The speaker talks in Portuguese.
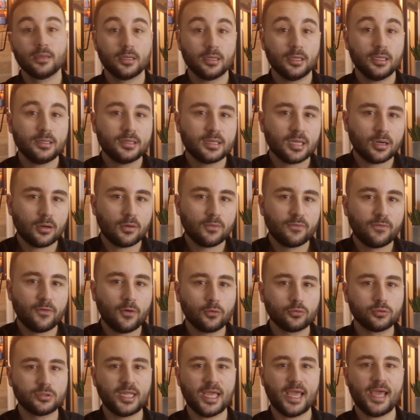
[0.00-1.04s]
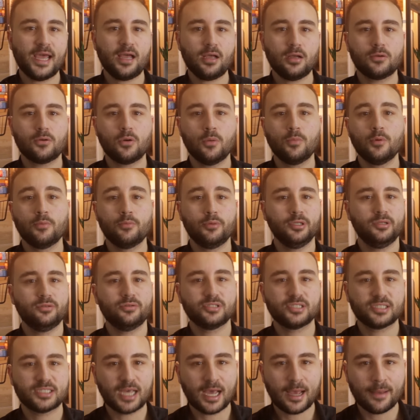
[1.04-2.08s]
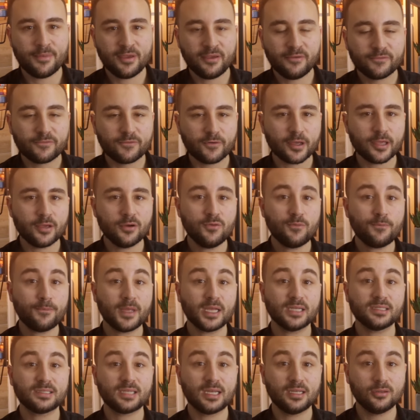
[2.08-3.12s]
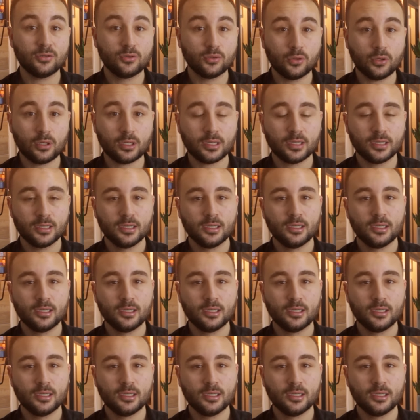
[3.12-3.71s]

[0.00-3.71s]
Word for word: Então, Voltaire, como muitos sabem, foi um pensador